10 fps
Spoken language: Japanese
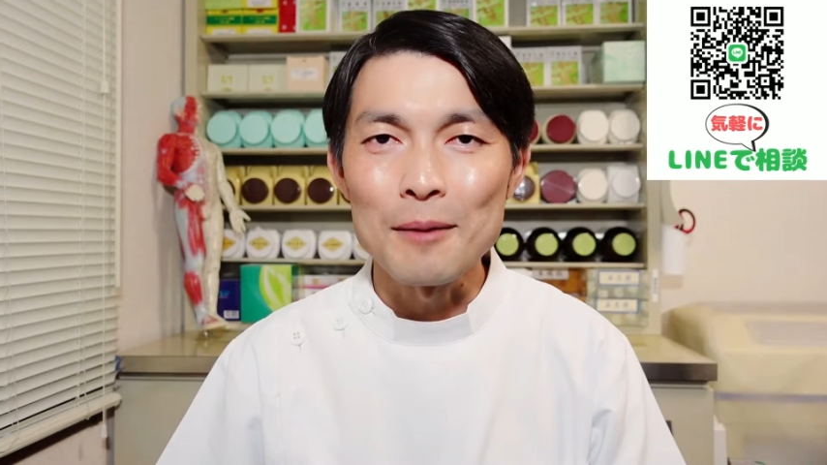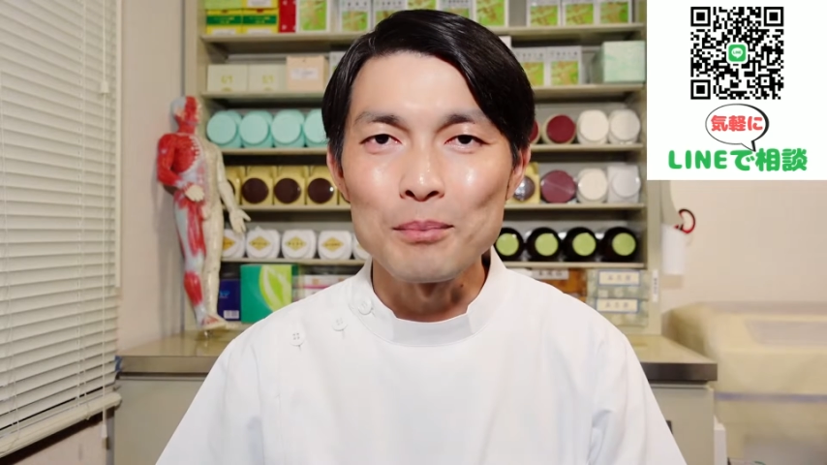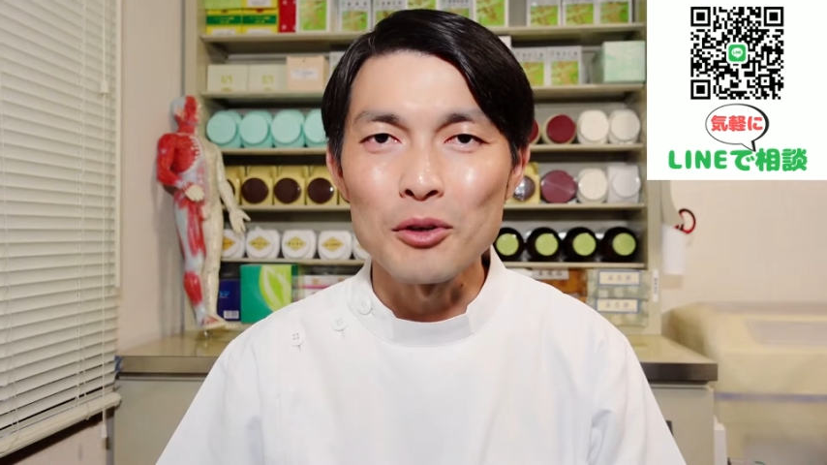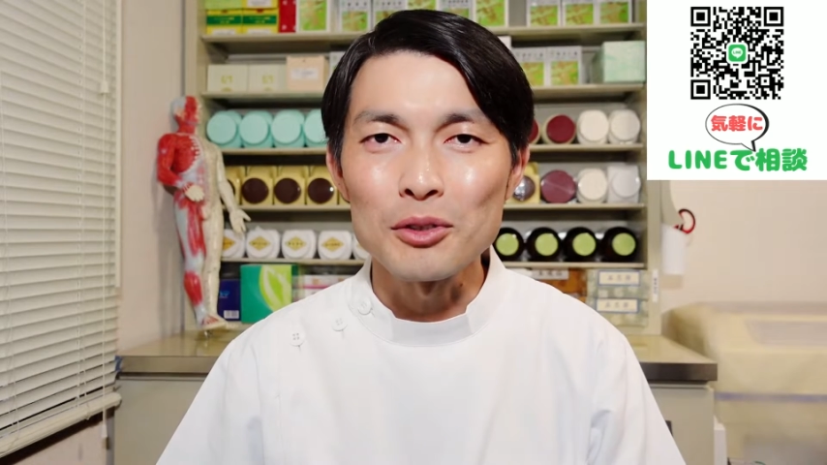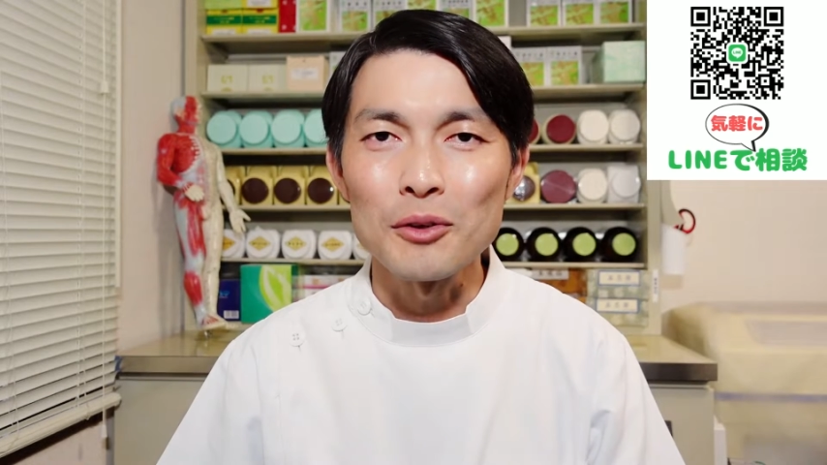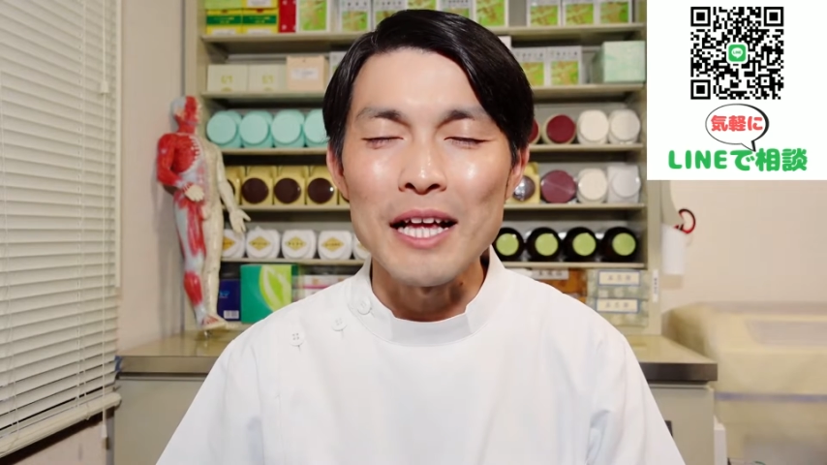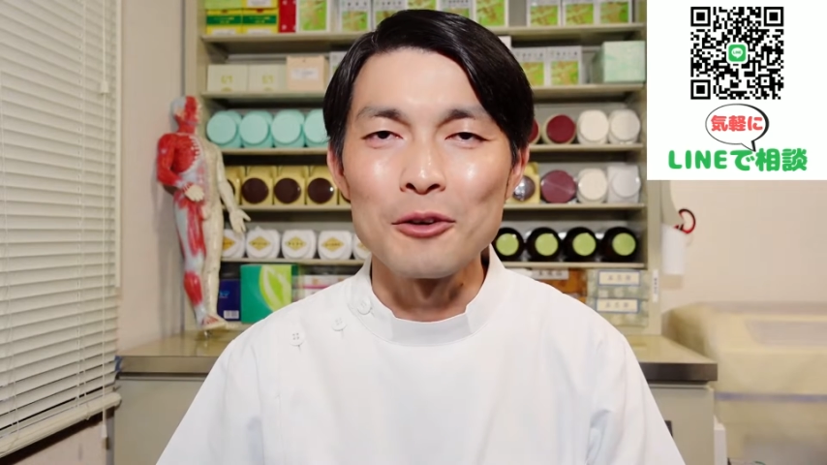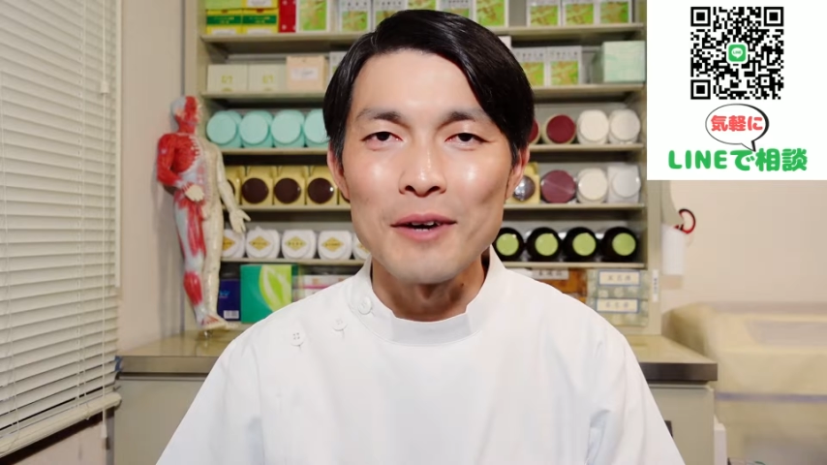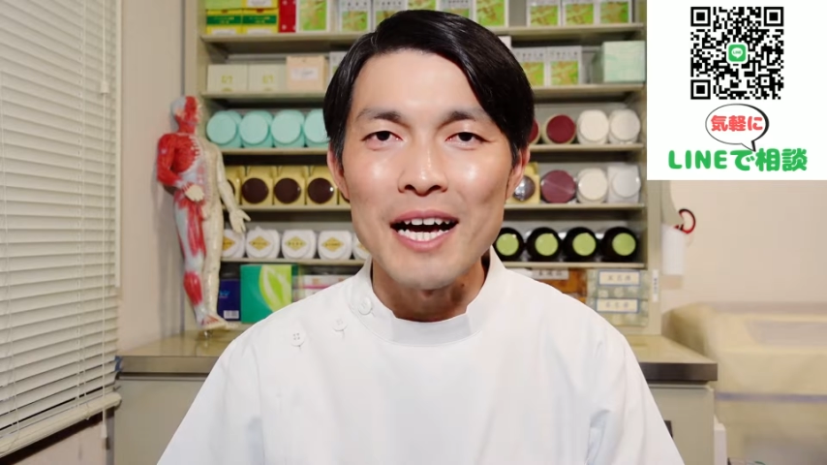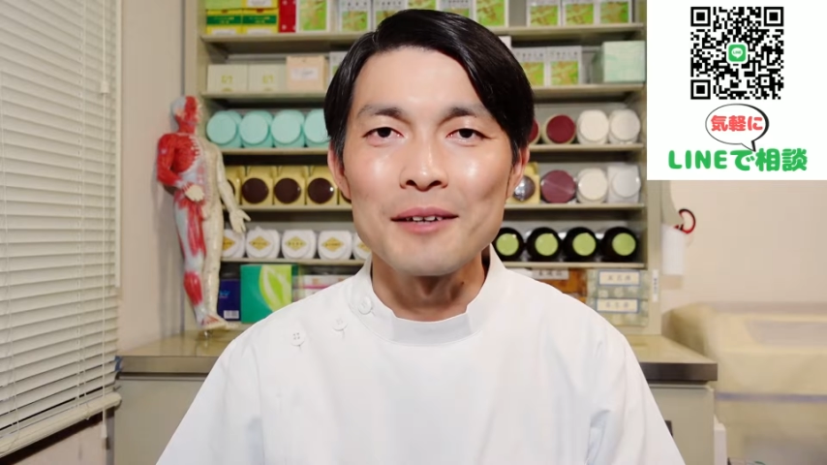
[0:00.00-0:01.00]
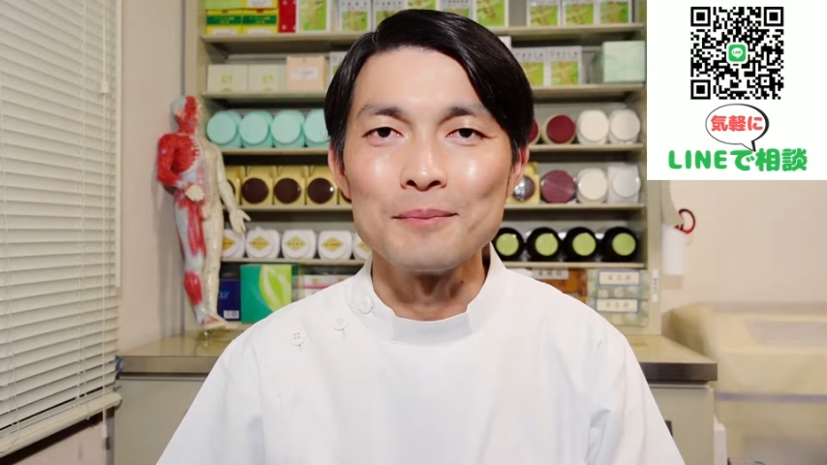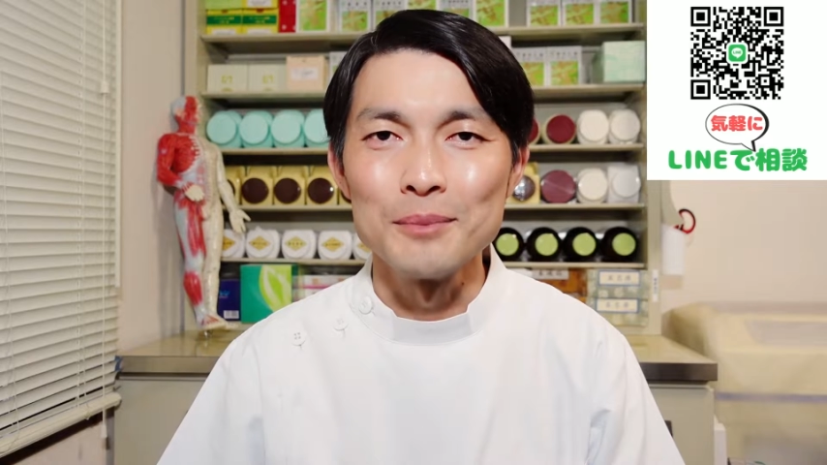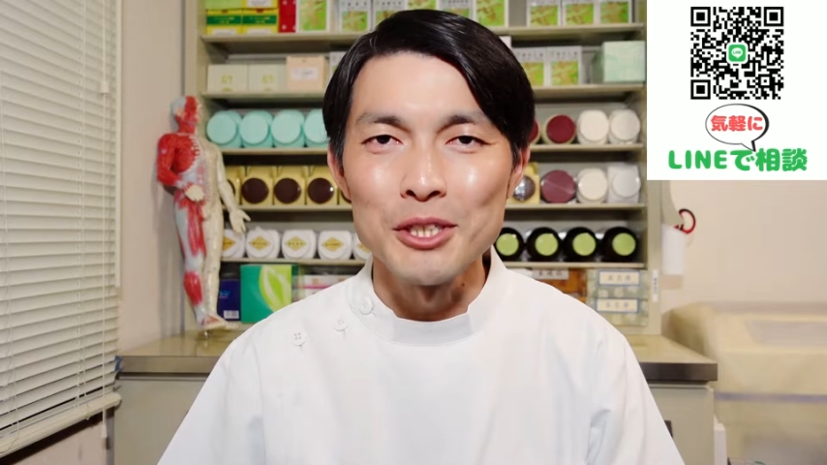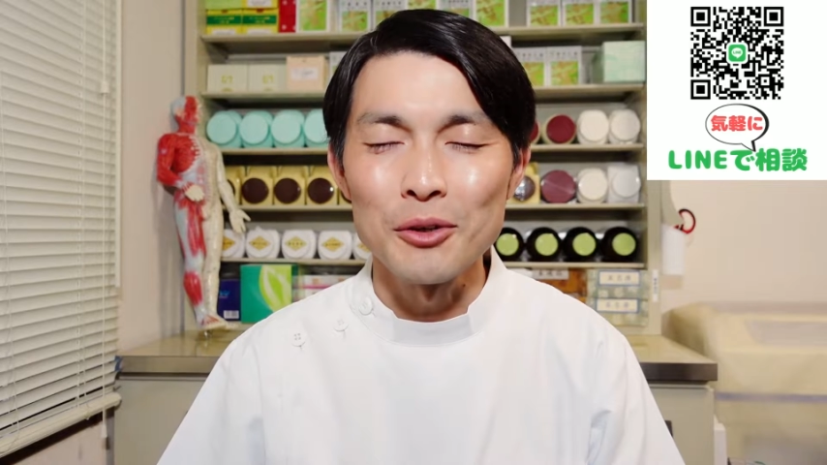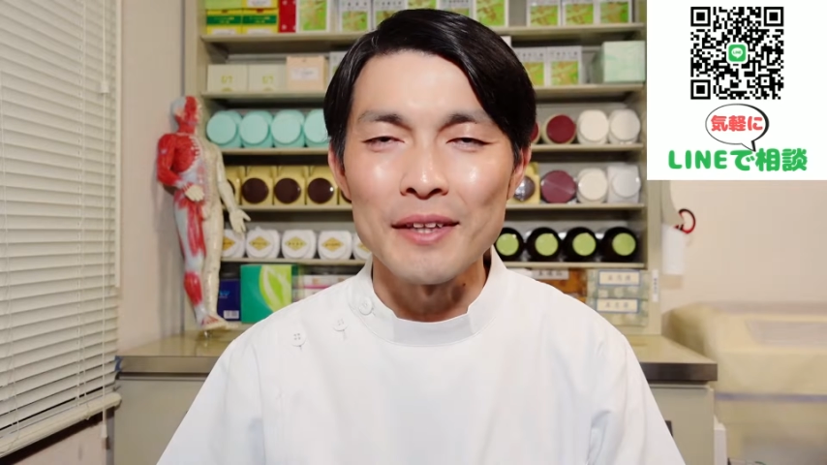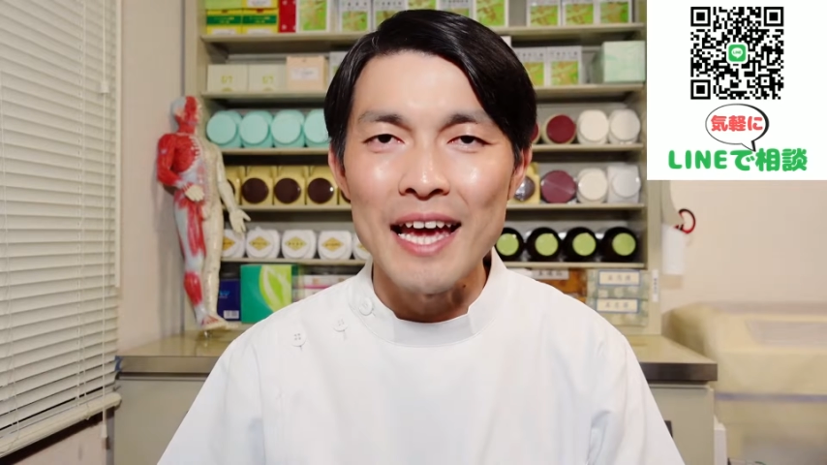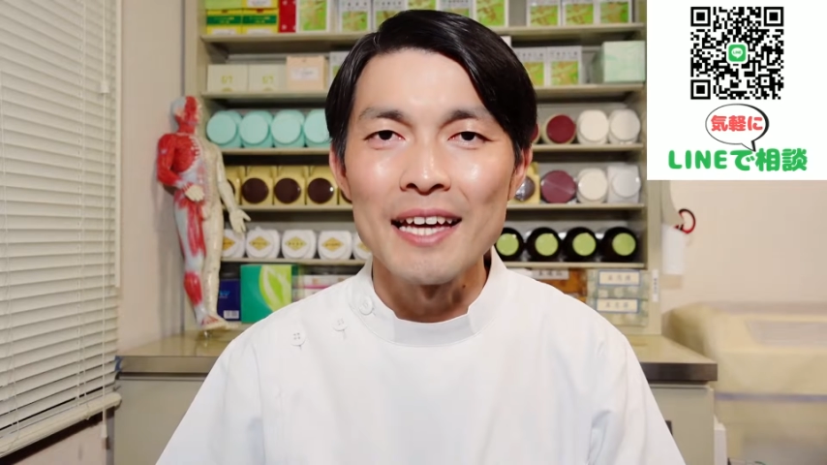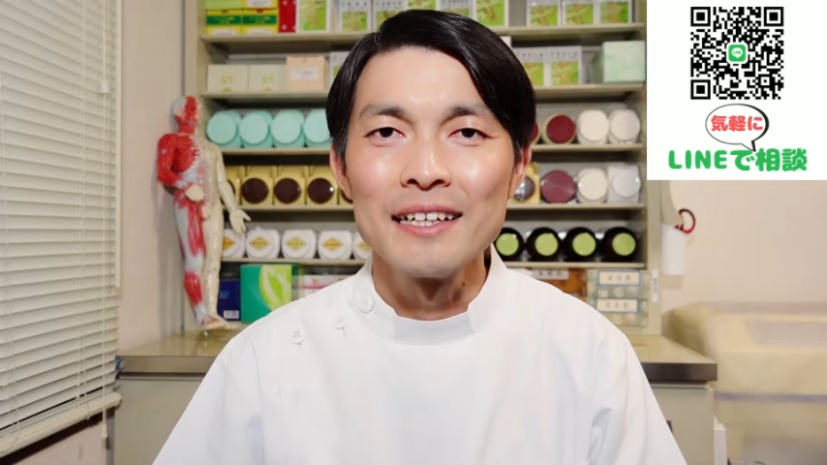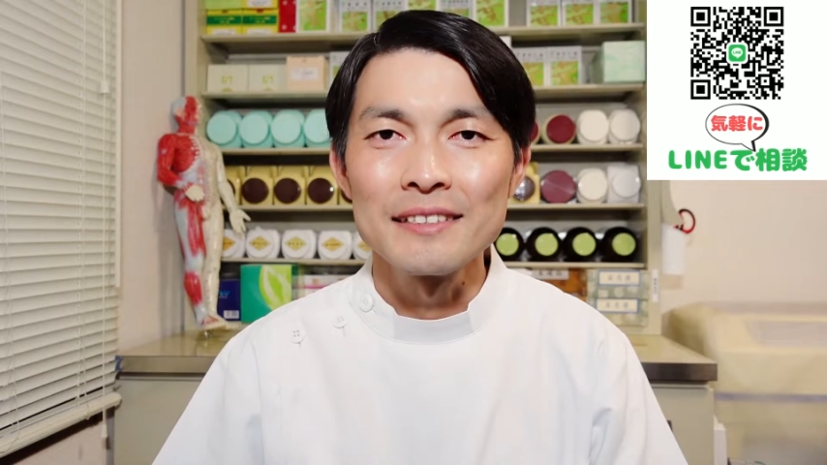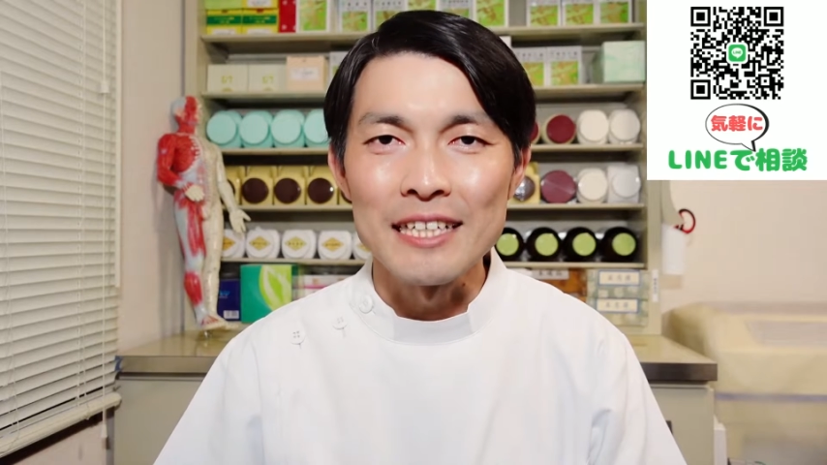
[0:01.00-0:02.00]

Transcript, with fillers: 漢方相談は無料で